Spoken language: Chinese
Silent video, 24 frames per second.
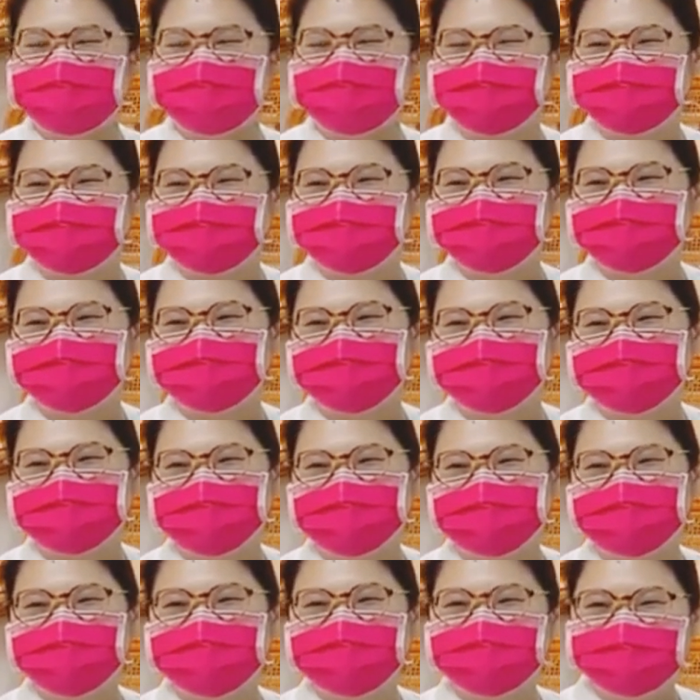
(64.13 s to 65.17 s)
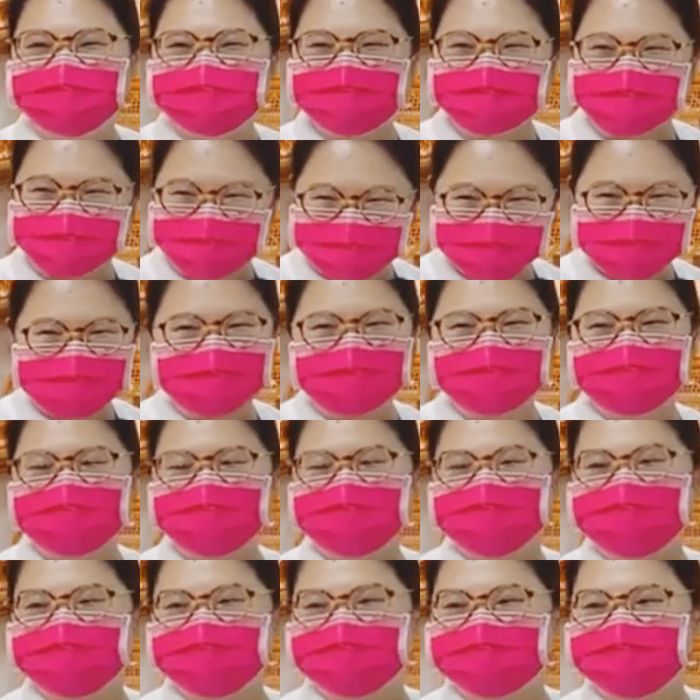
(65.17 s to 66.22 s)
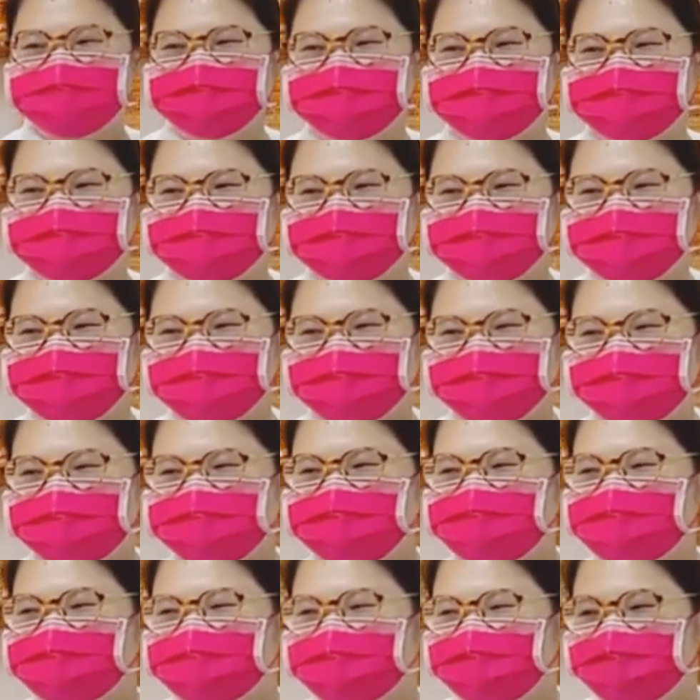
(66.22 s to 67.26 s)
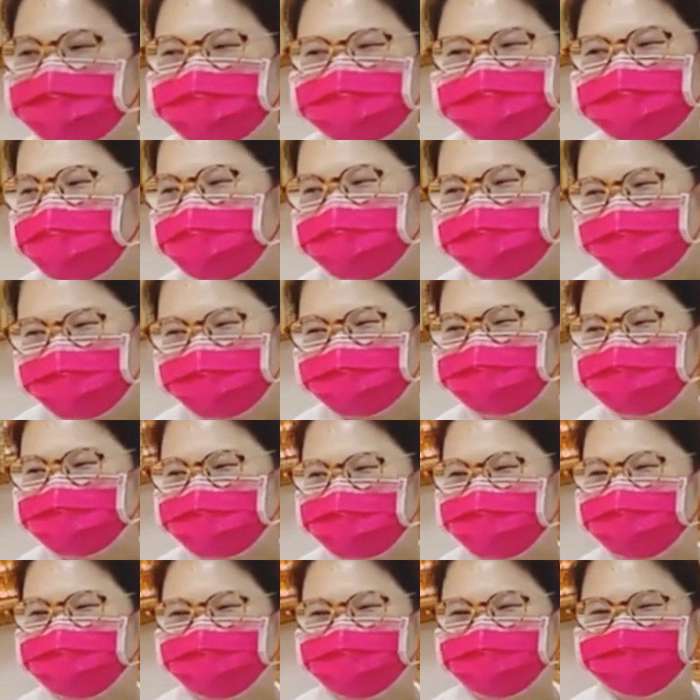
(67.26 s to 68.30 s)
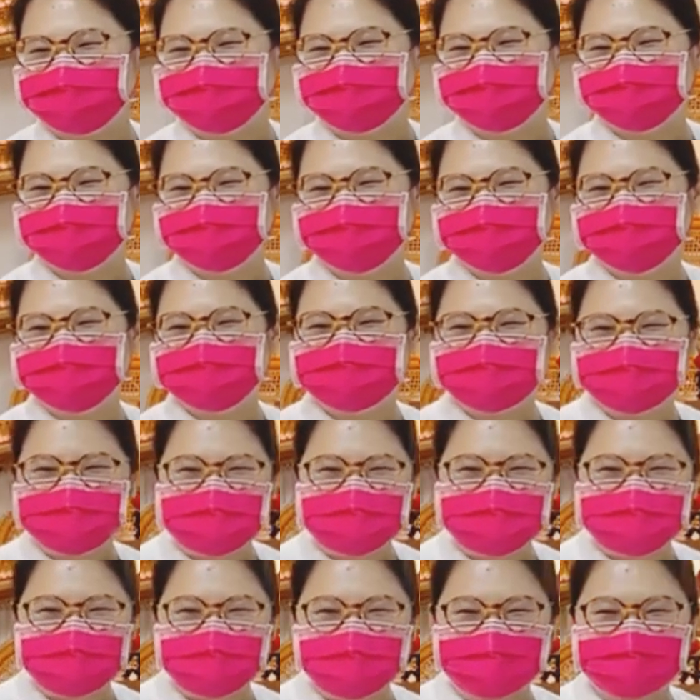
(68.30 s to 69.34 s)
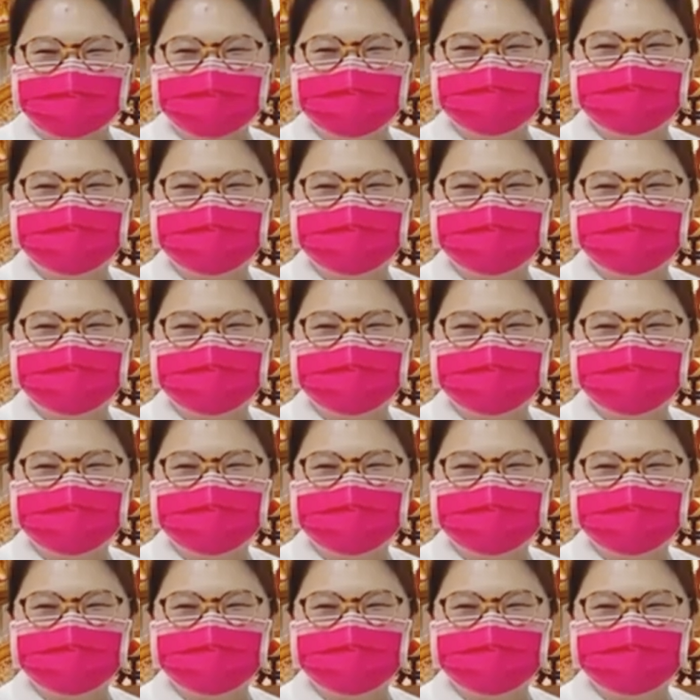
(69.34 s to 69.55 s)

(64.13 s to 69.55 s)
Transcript: 乱的事情呢，总是担心一件事，就是我没有钱怎么办？